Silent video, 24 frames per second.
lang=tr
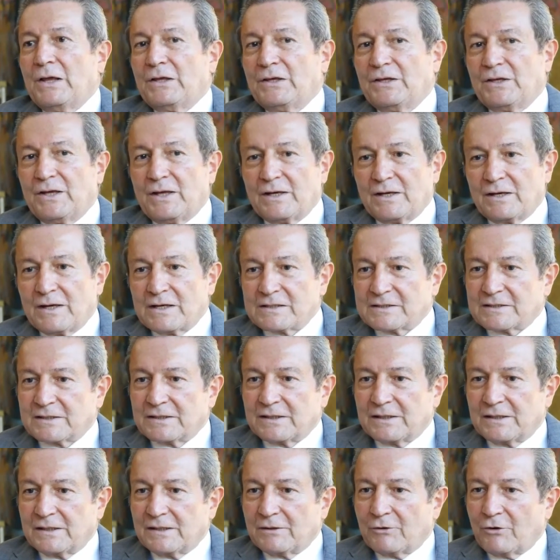Yeni
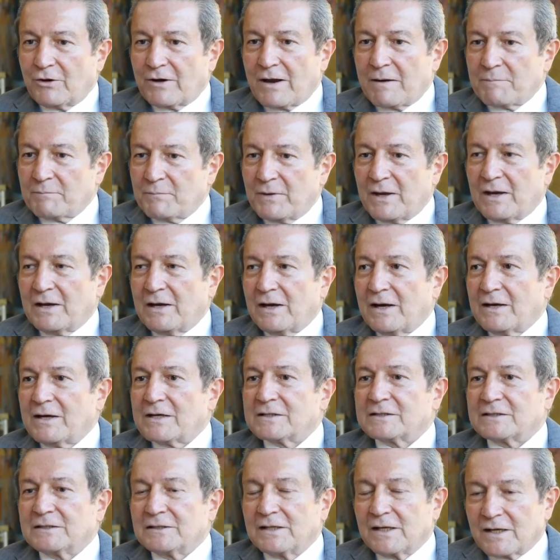nesil öğrenme ile
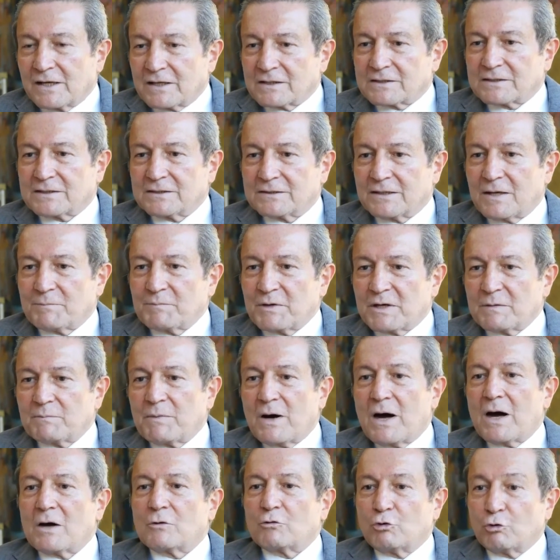nesiller arasında bir
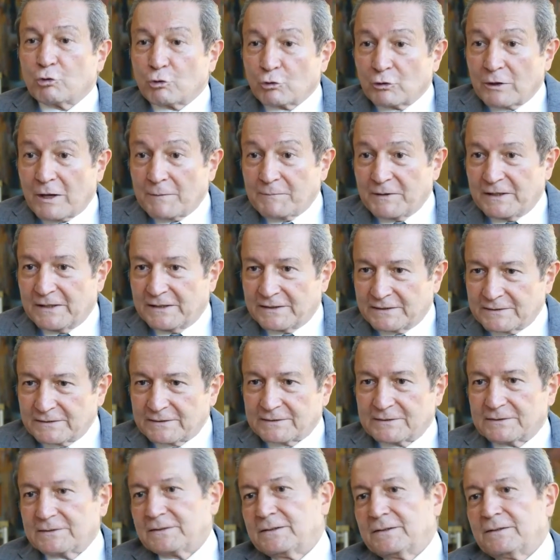bağ
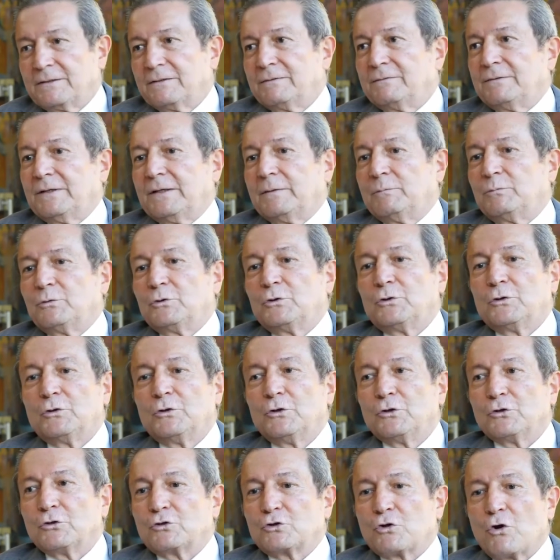kurulabilir ve bu
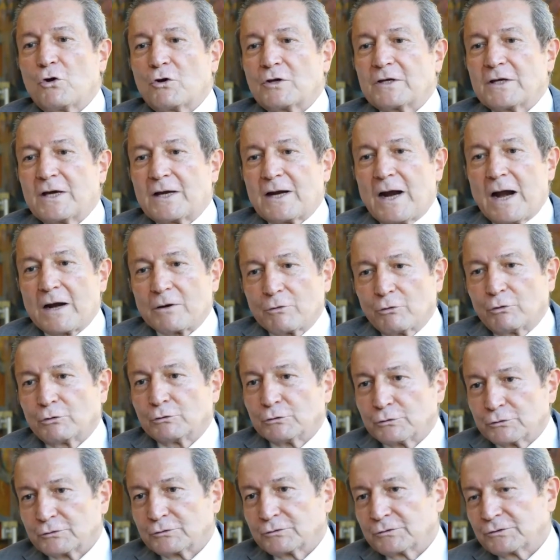çok yararlı
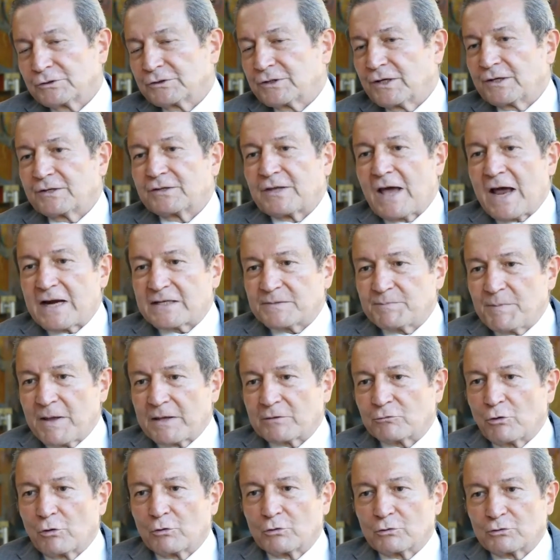olur. İşte ters
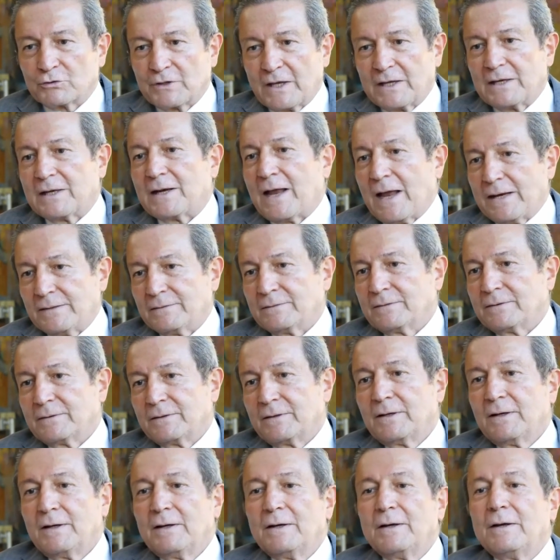mentorluk denilen,
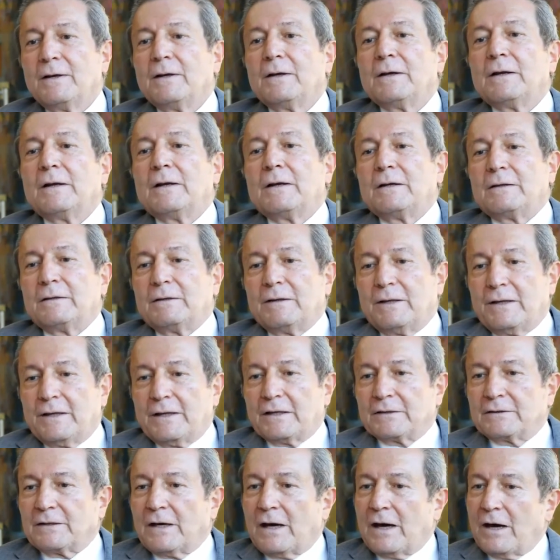
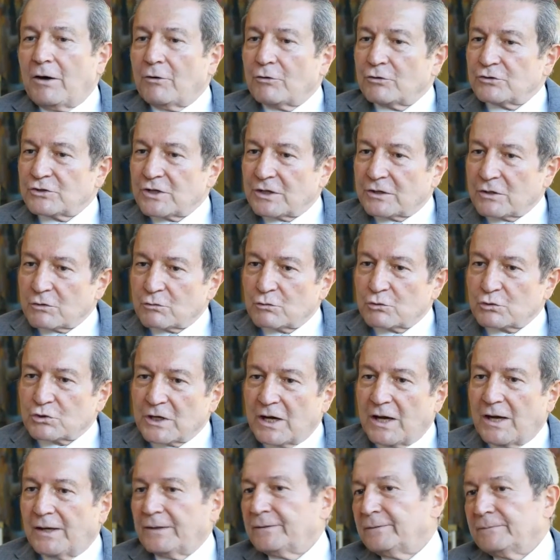e, daha önceki
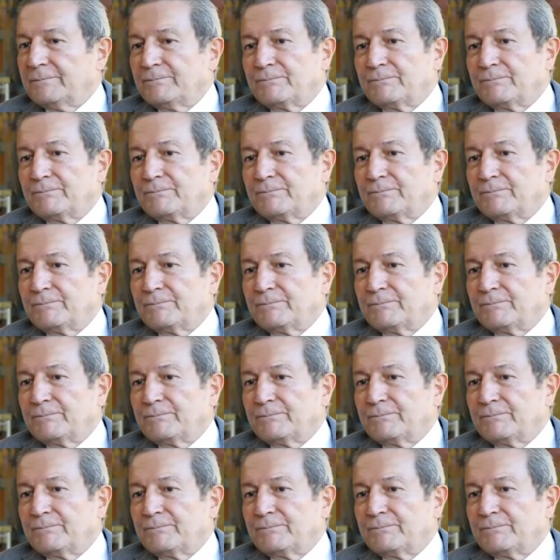kuşağın